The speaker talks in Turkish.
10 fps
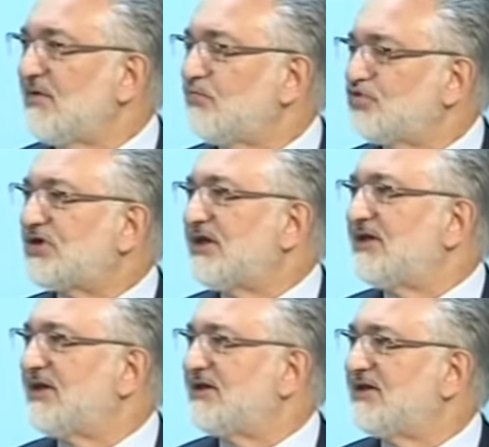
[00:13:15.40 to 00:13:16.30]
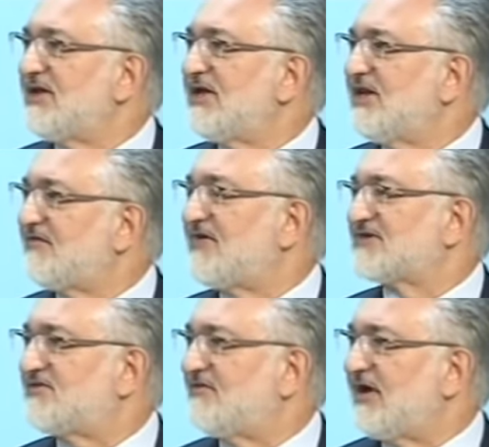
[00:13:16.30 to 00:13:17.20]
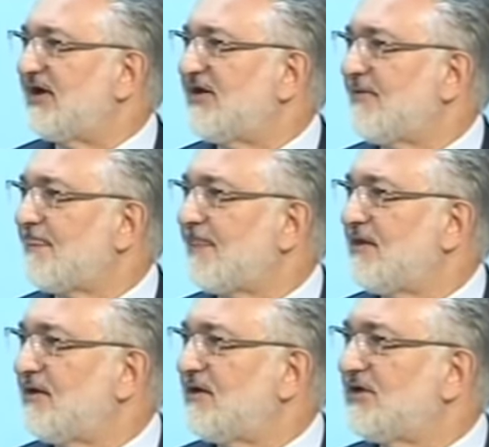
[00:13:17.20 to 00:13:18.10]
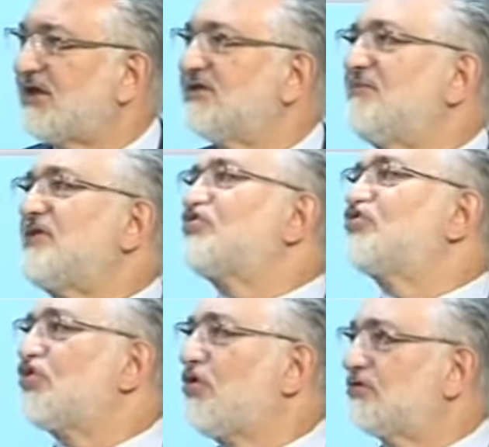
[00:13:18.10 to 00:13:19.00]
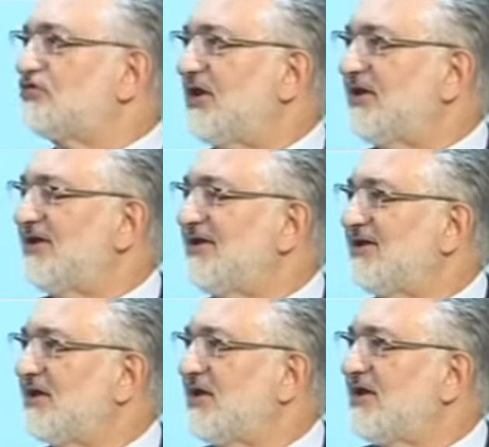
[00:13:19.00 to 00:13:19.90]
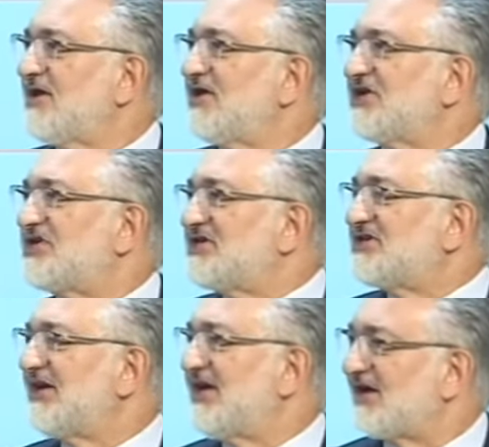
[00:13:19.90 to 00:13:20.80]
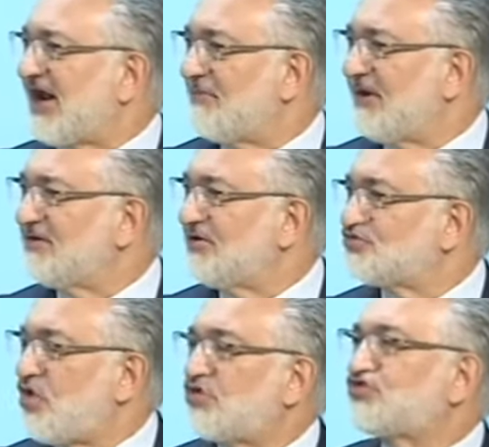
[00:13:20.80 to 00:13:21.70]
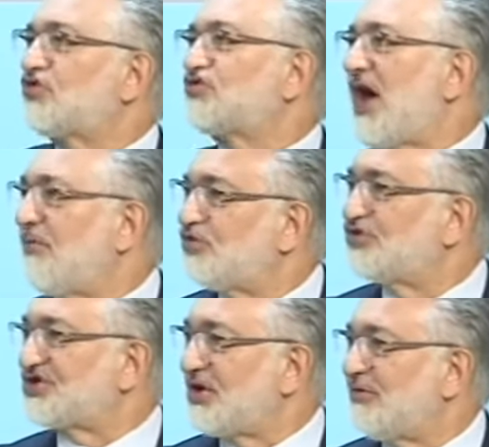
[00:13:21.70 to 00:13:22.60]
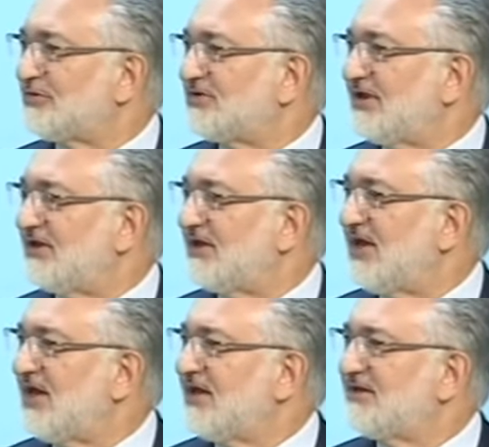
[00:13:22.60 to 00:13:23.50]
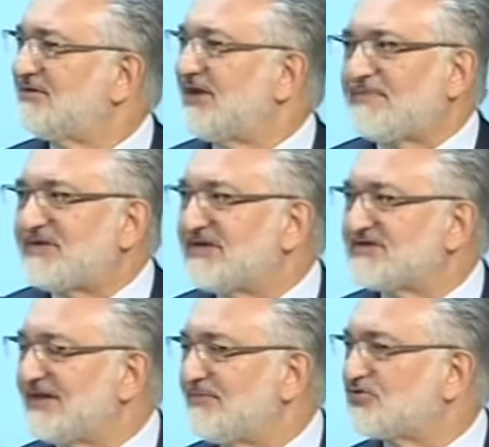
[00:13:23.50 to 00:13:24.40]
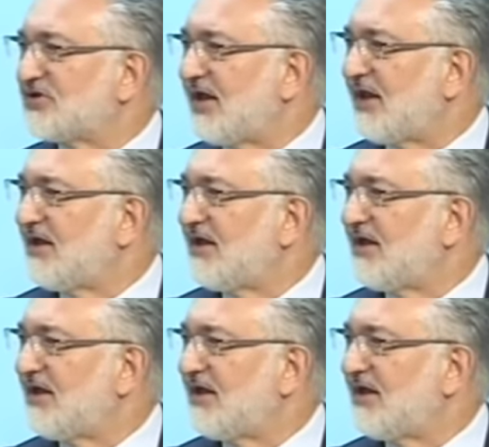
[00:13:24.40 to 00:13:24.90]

bu sene dedi iyilik festivali inanılmaz güzel oldu dedi. Geçen seneye rağmen çok çok daha muhteşem oldu dedi. Ne yaptınız dedi bu sene?